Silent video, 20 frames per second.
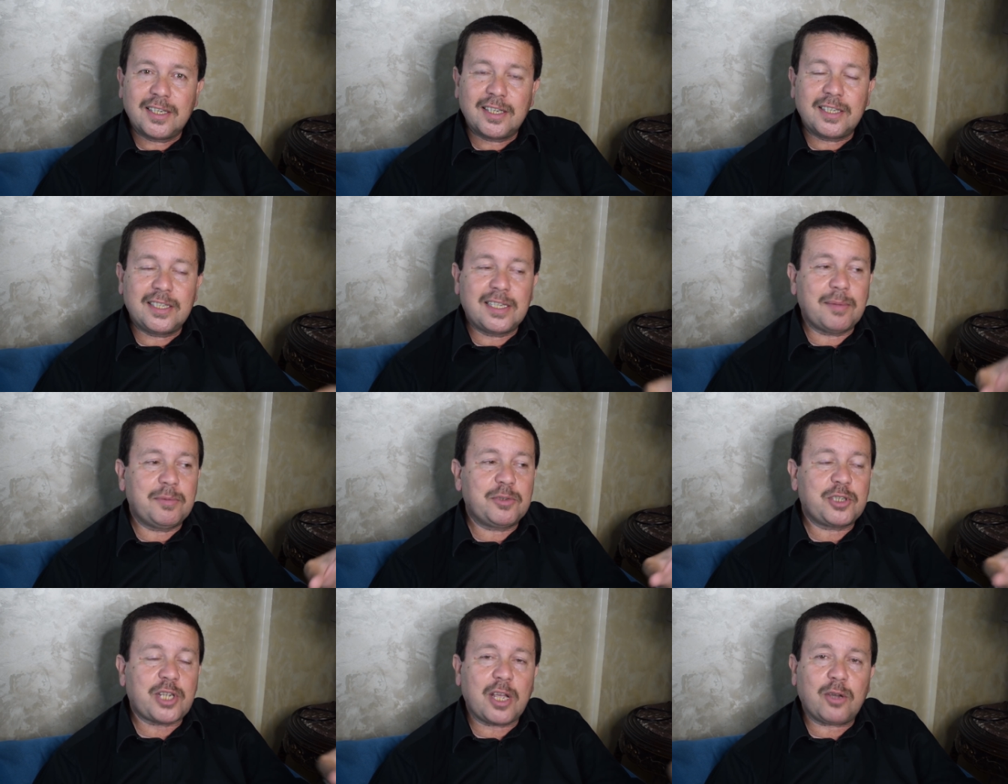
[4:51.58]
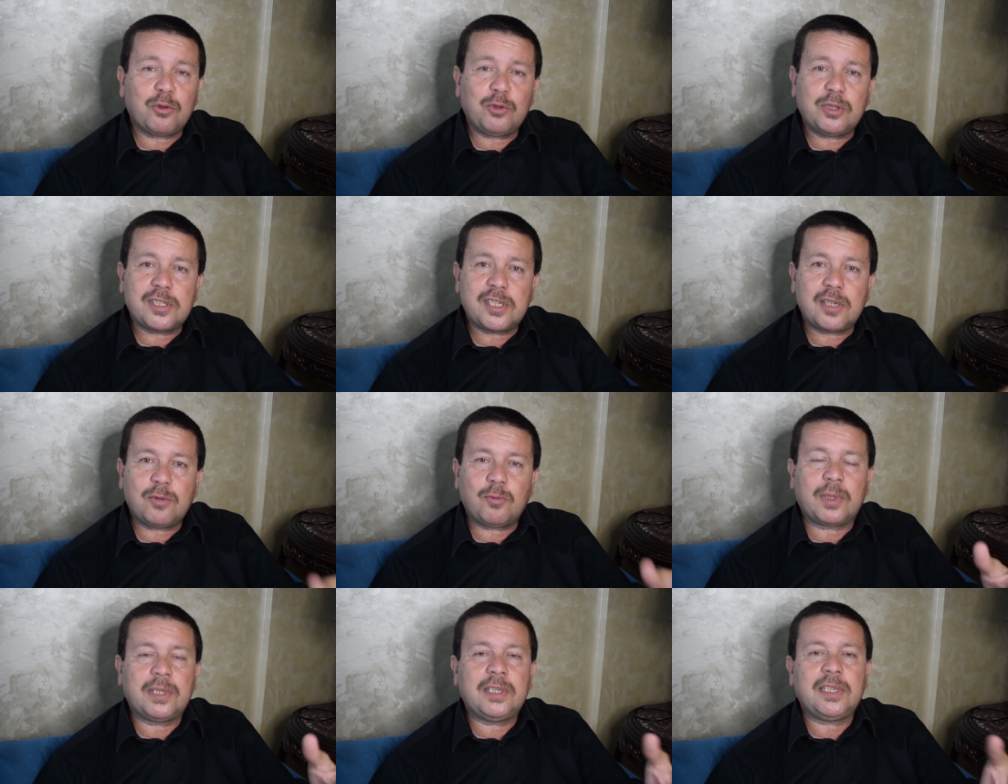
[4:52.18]
انما مش هياخد
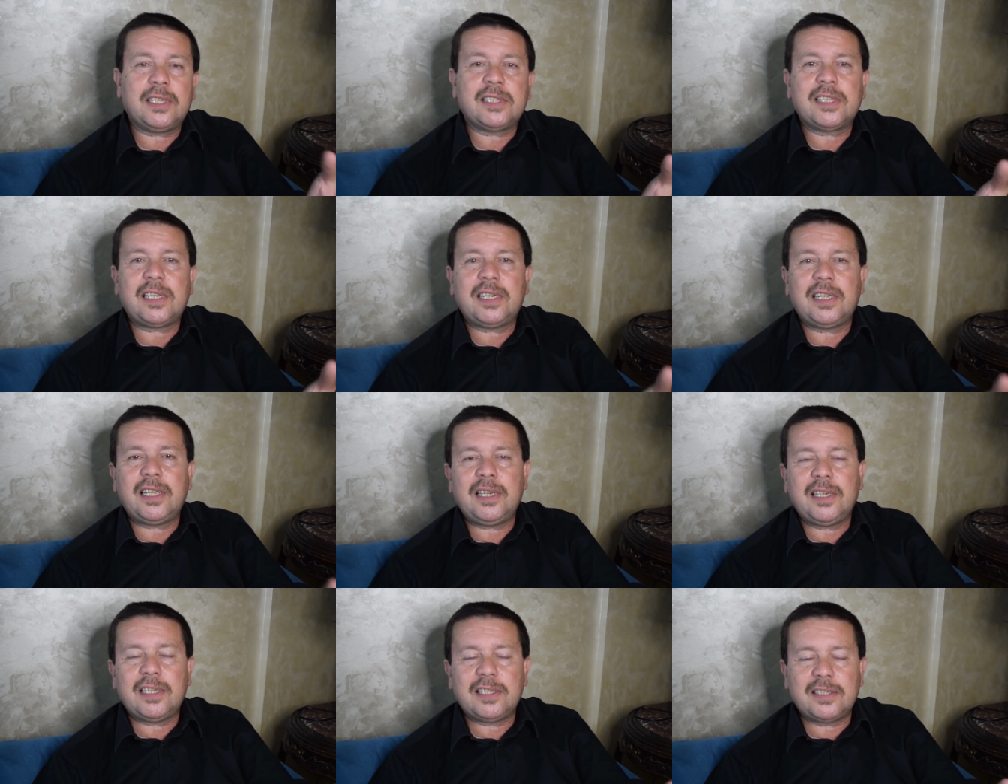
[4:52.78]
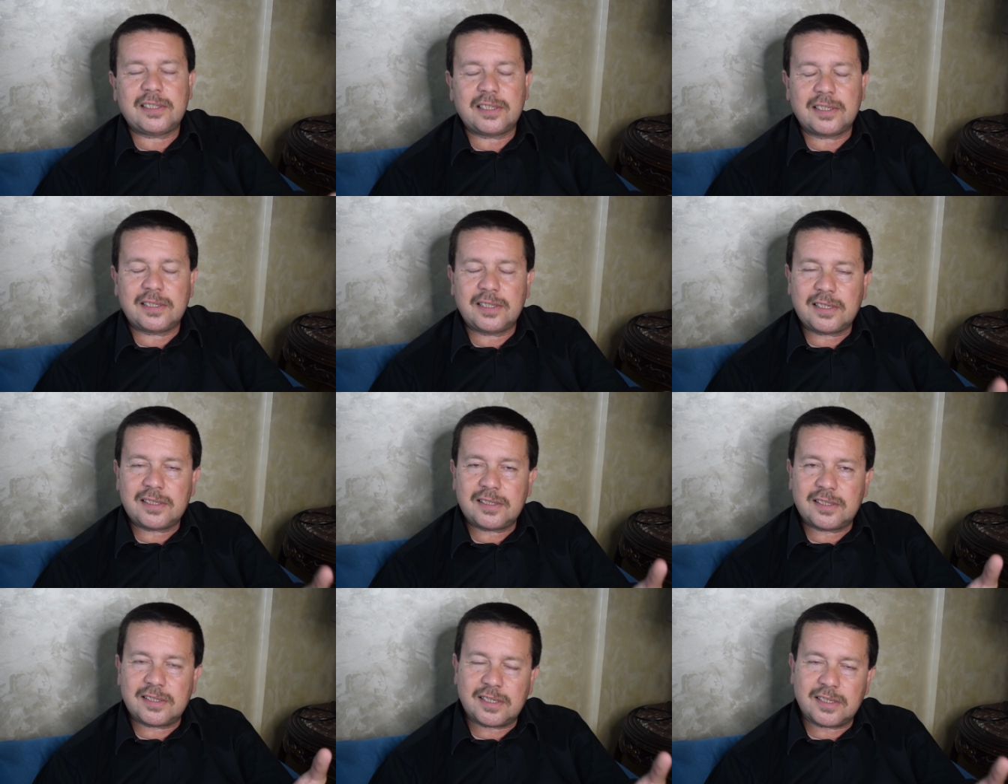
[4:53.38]
عزال وبعدين عزال ايه اللي
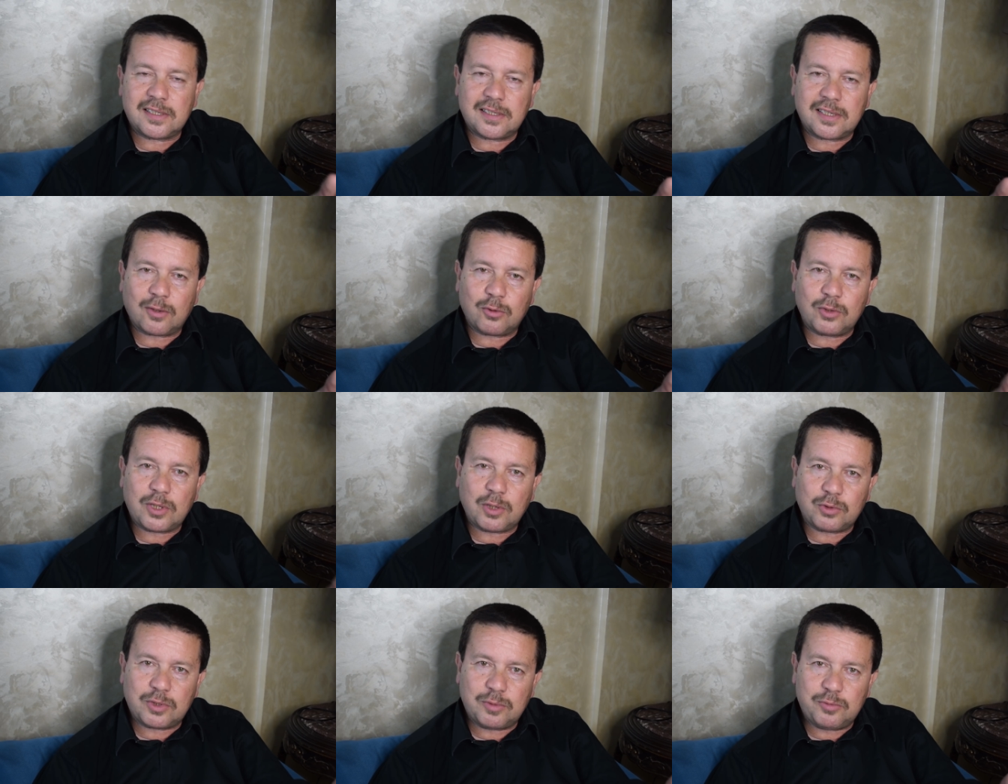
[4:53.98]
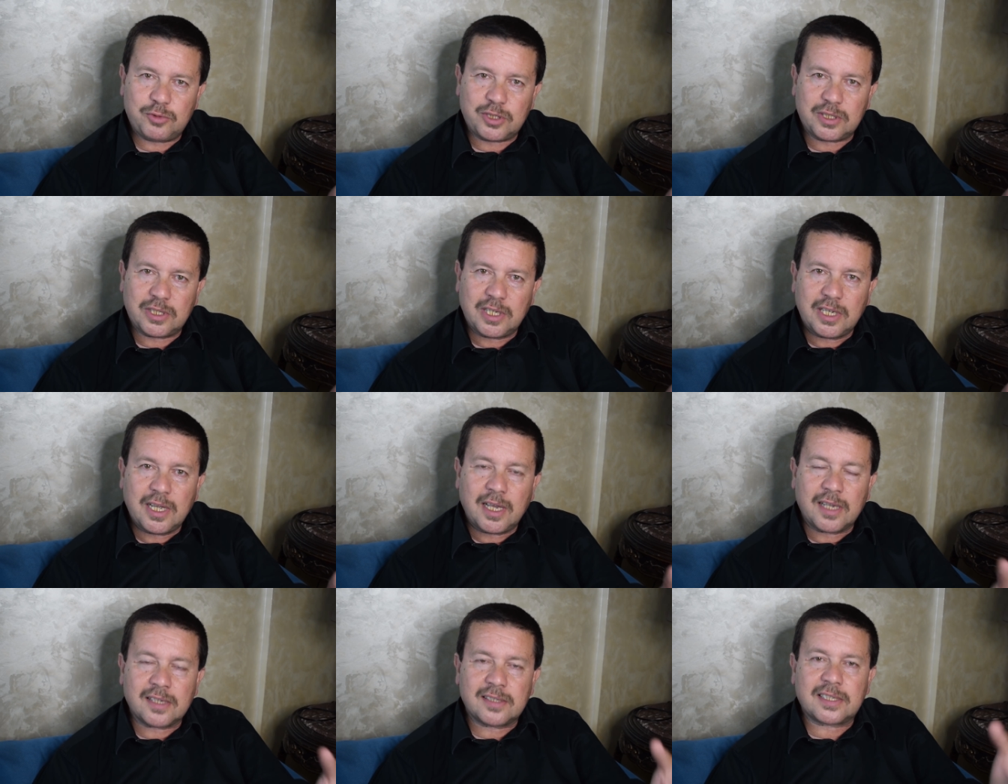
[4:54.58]
الناس تاخدها وتمشي
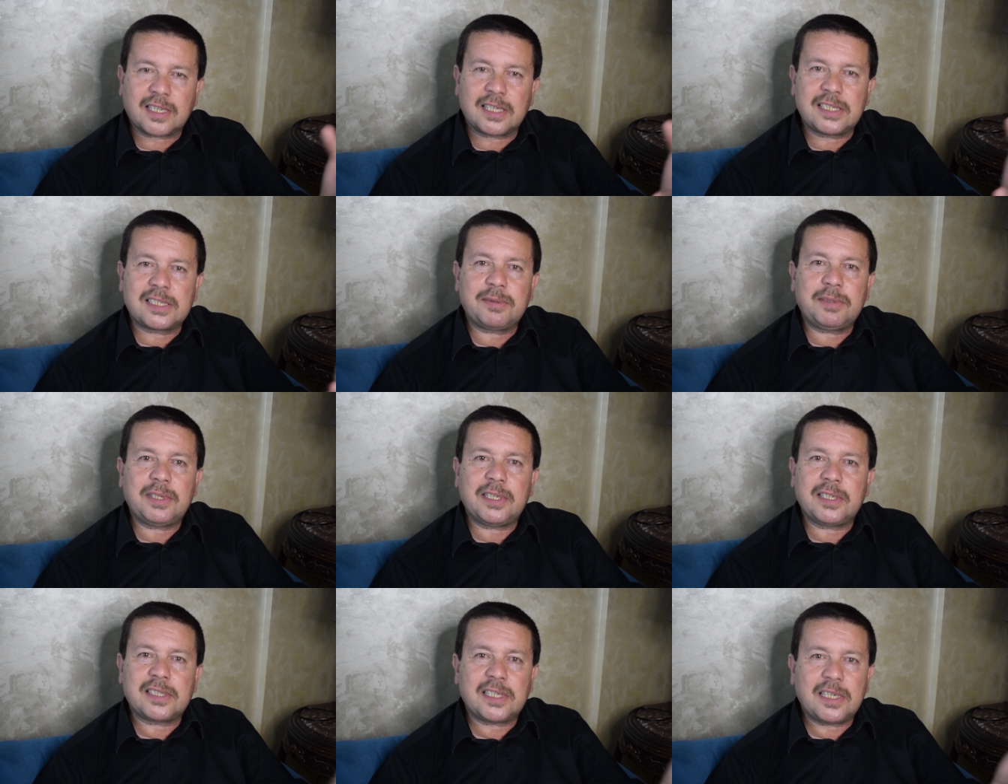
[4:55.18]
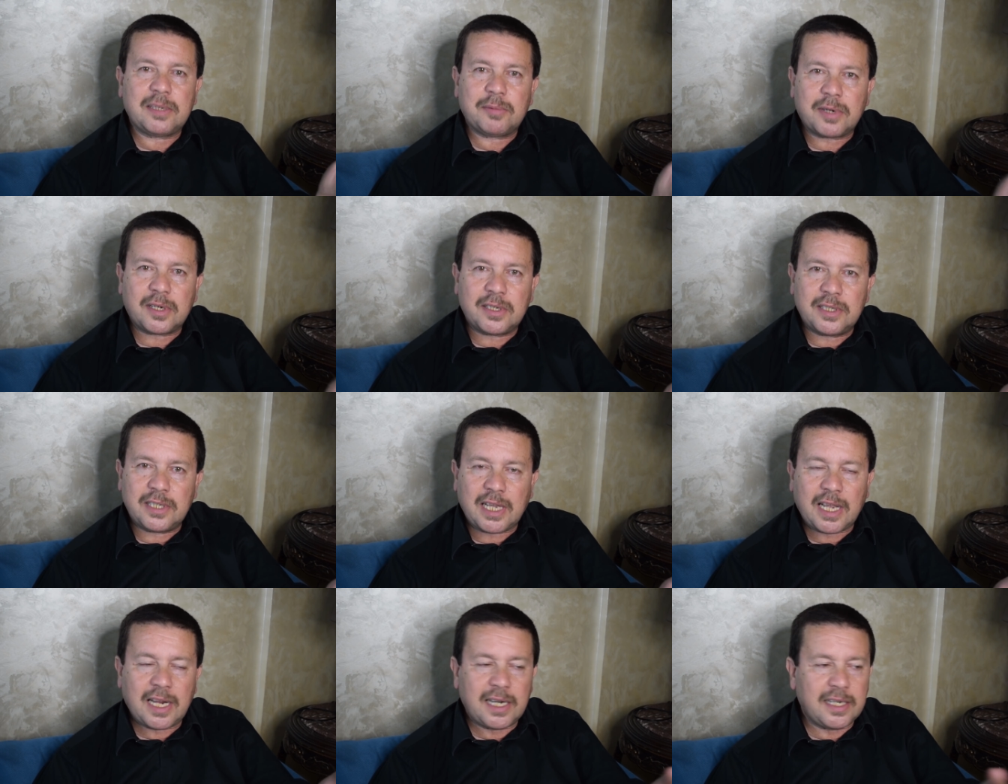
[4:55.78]
اصل كان زمان العزال عباره عن
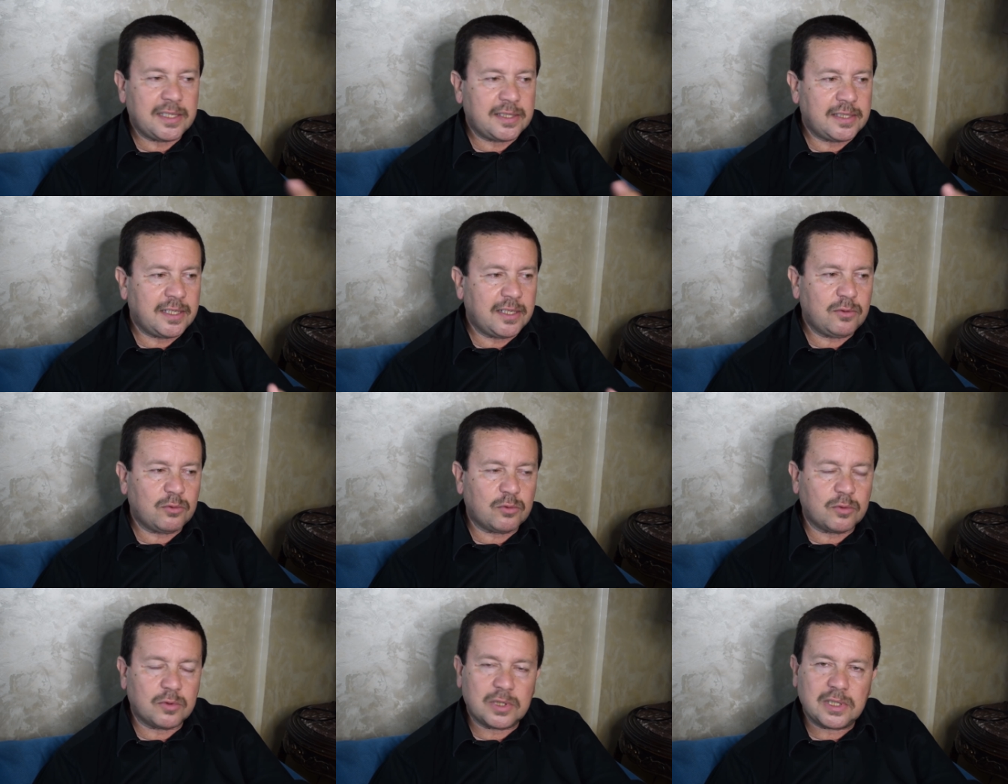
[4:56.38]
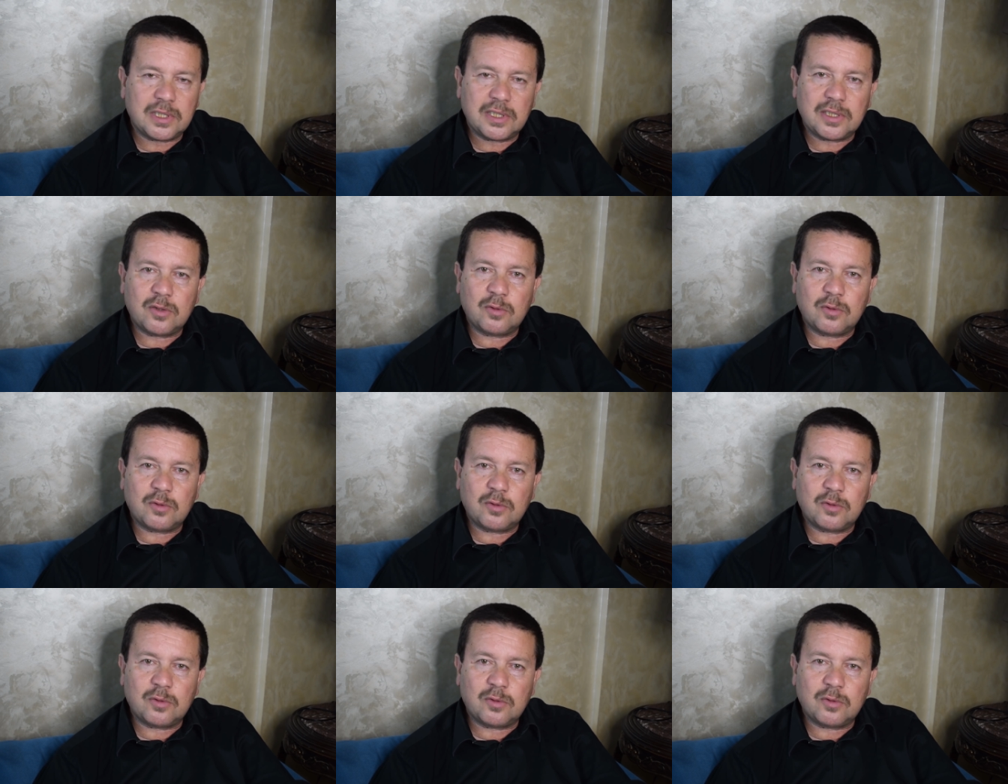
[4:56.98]
ايه حلتين و...